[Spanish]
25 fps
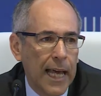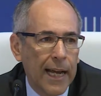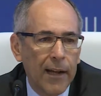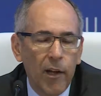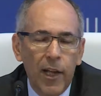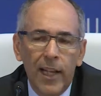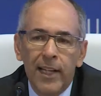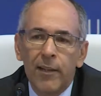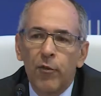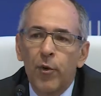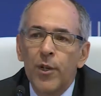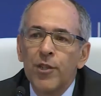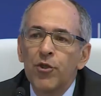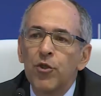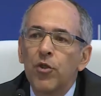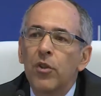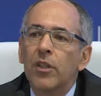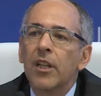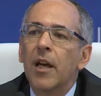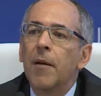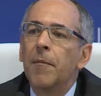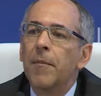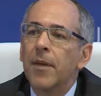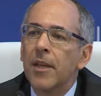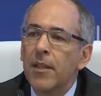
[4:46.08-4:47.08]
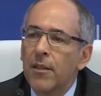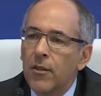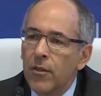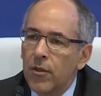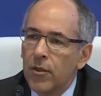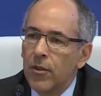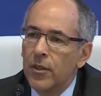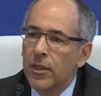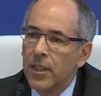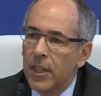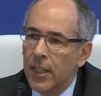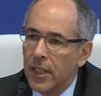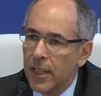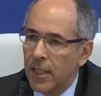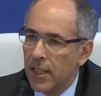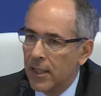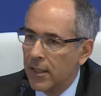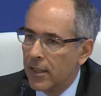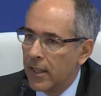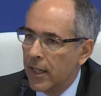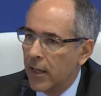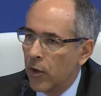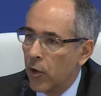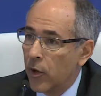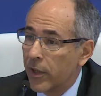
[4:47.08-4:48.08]
el cuestionamiento
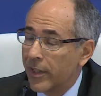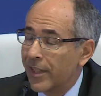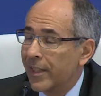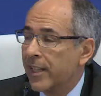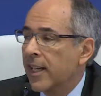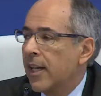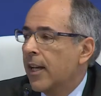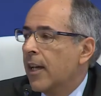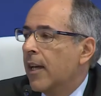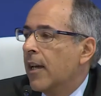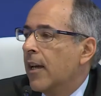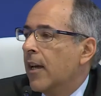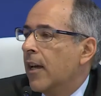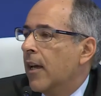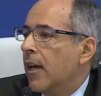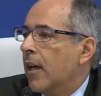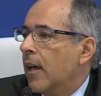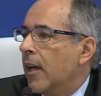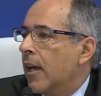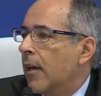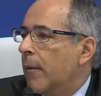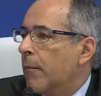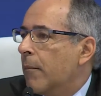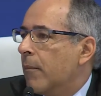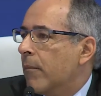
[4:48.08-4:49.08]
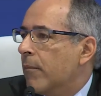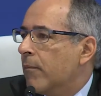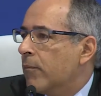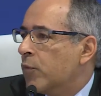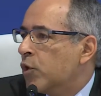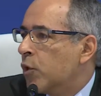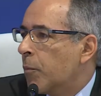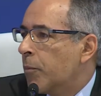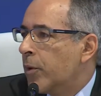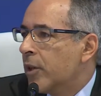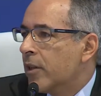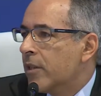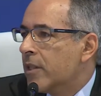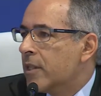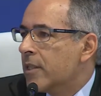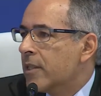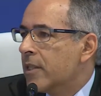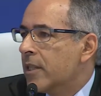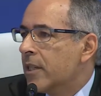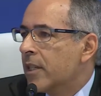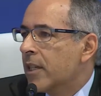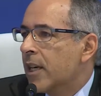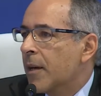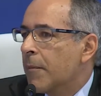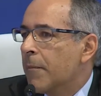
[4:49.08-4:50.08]
del orden. Eh, yo puedo
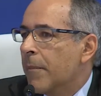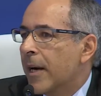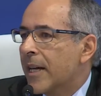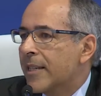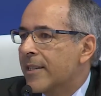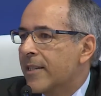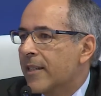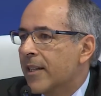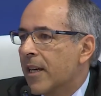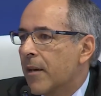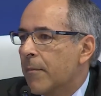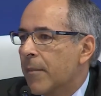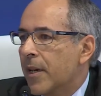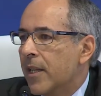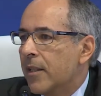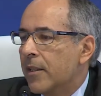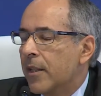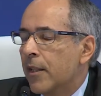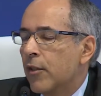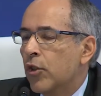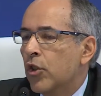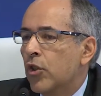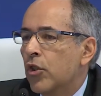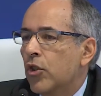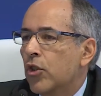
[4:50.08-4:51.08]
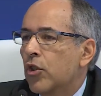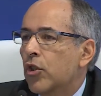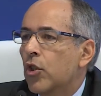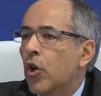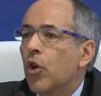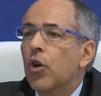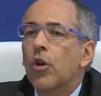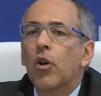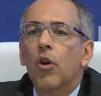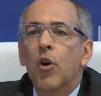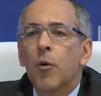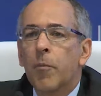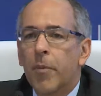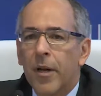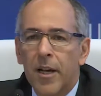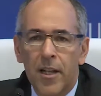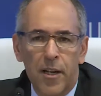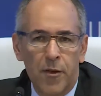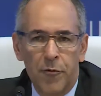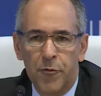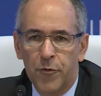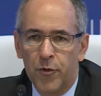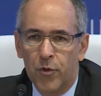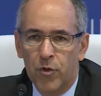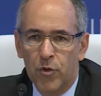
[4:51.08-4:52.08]
decir que básicamente en todos los
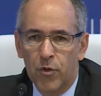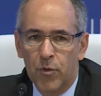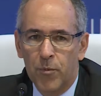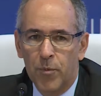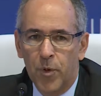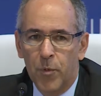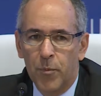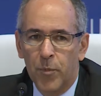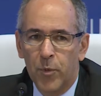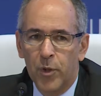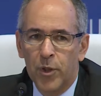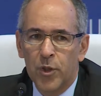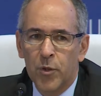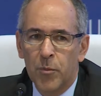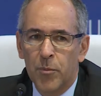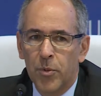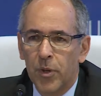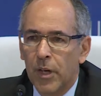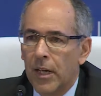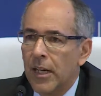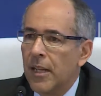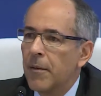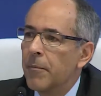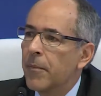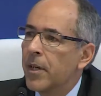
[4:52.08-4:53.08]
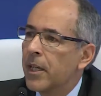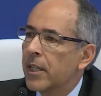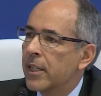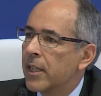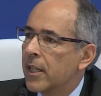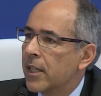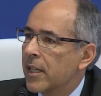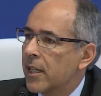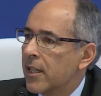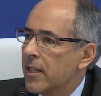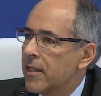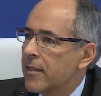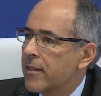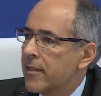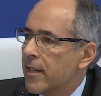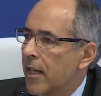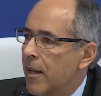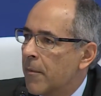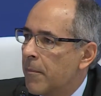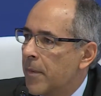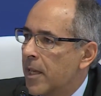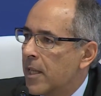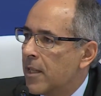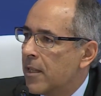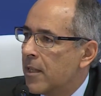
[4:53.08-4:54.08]
párrafos propuestos por Alemania
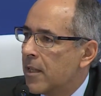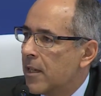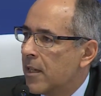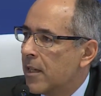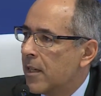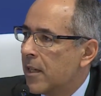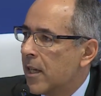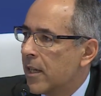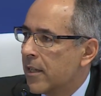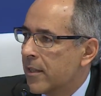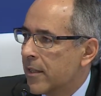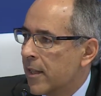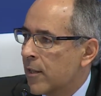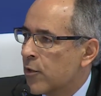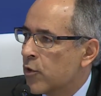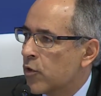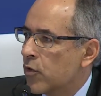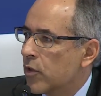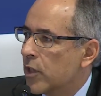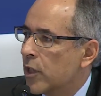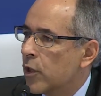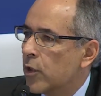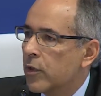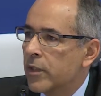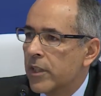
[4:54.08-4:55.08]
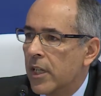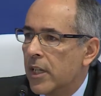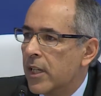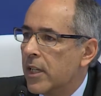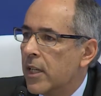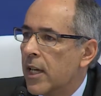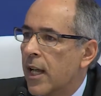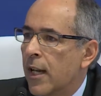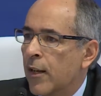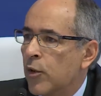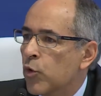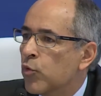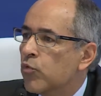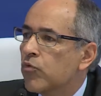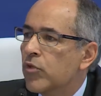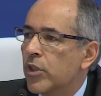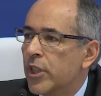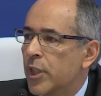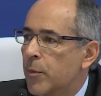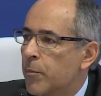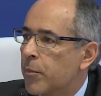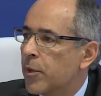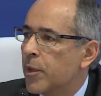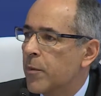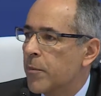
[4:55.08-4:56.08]
inicialmente, Estados Unidos tenía algún
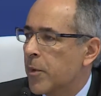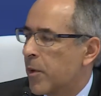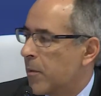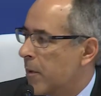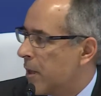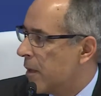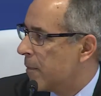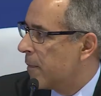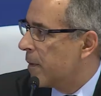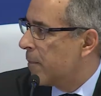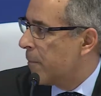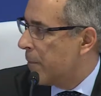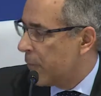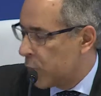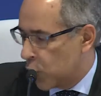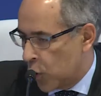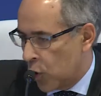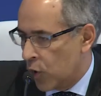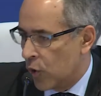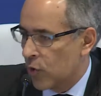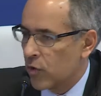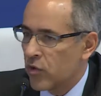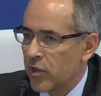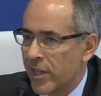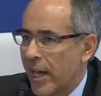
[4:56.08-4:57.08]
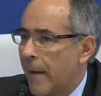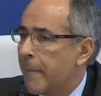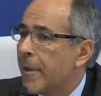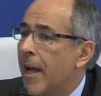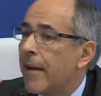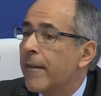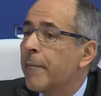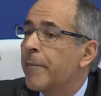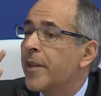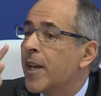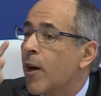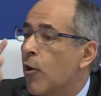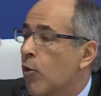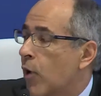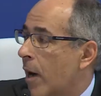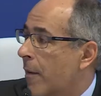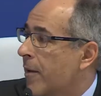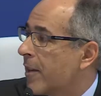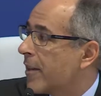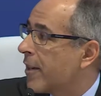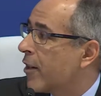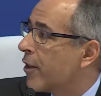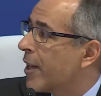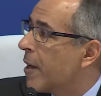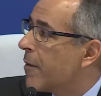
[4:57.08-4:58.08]
tipo de problema. Todos.
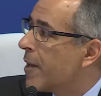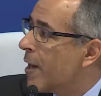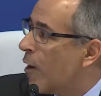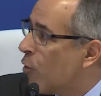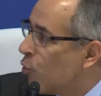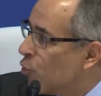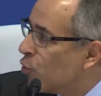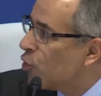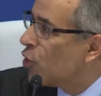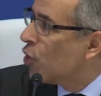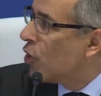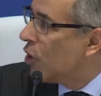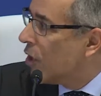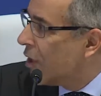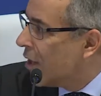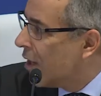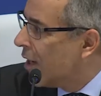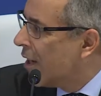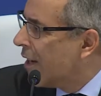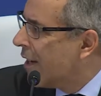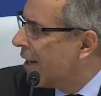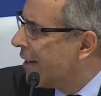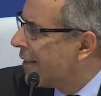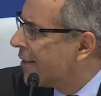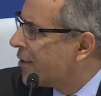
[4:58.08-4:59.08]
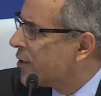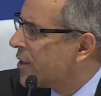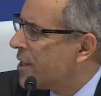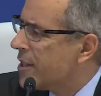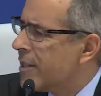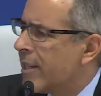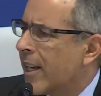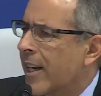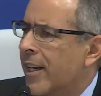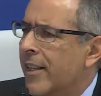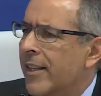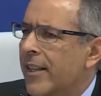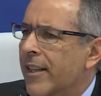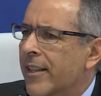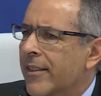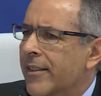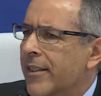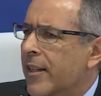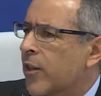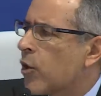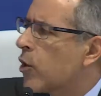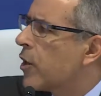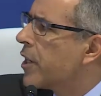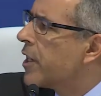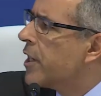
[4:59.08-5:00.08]
creo que había uno, no sé si era el de
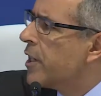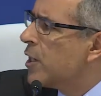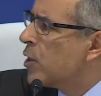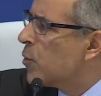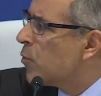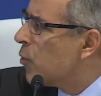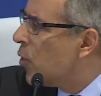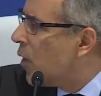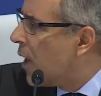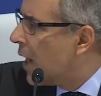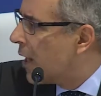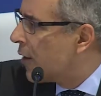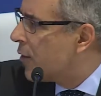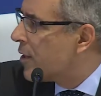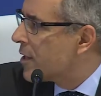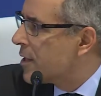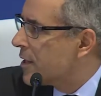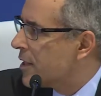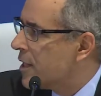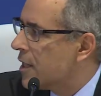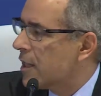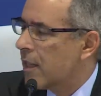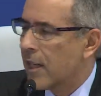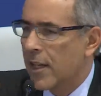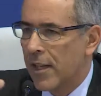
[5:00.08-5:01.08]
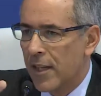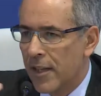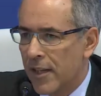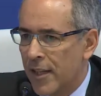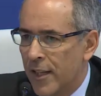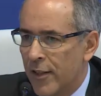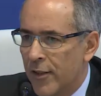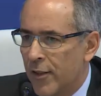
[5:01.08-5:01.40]
terrorismo o algo así, que,